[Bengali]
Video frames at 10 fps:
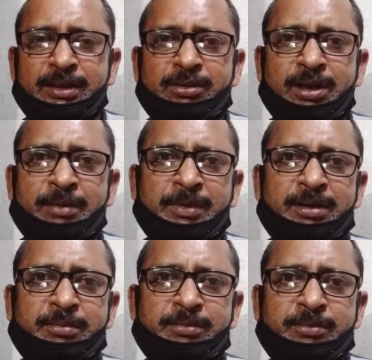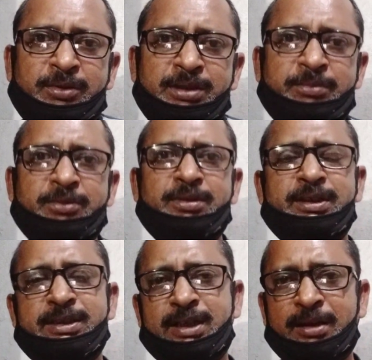কিন্তু আমার মতে মনে
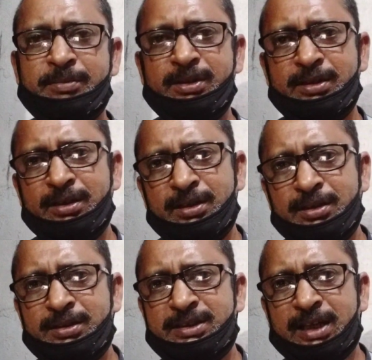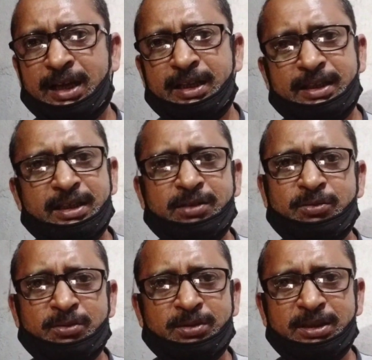হয় যে আমি চারে কি
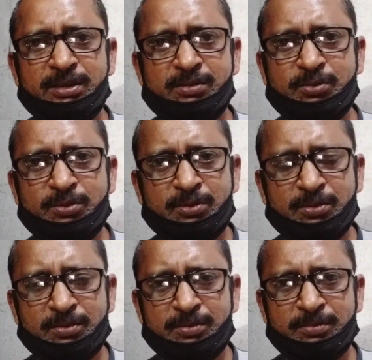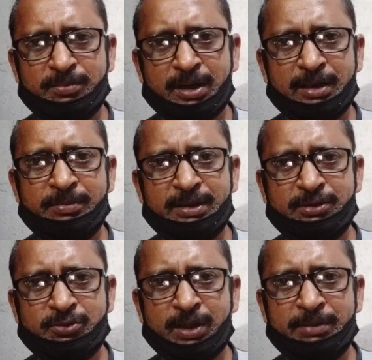কোনো দিন কোনো ভাবে
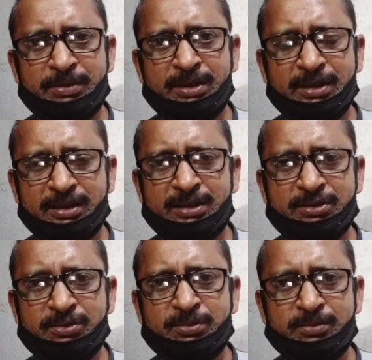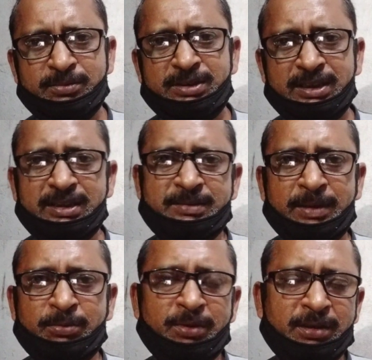সয়াবিনের কিছু জিনিস
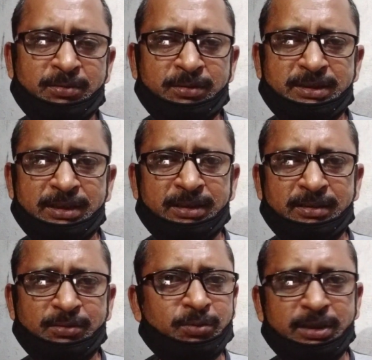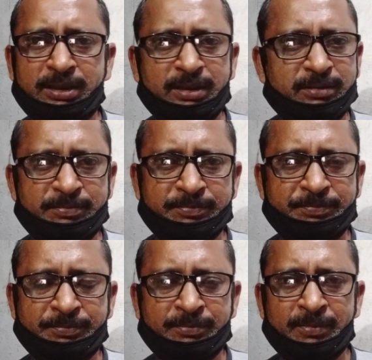ব্যবহার করেছি করিনি
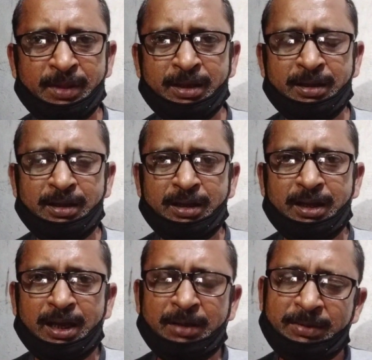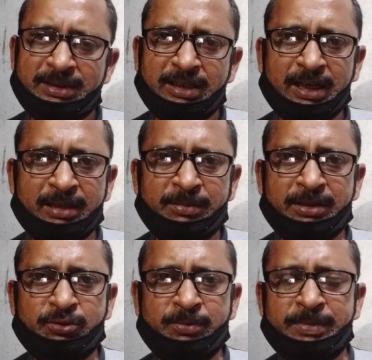আমরা চারে
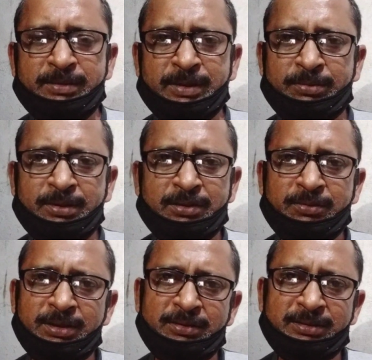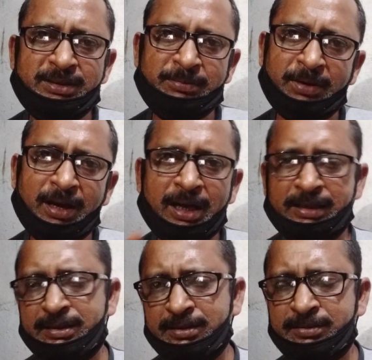বা টোপে ব্যবহার করি হচ্ছে ভাত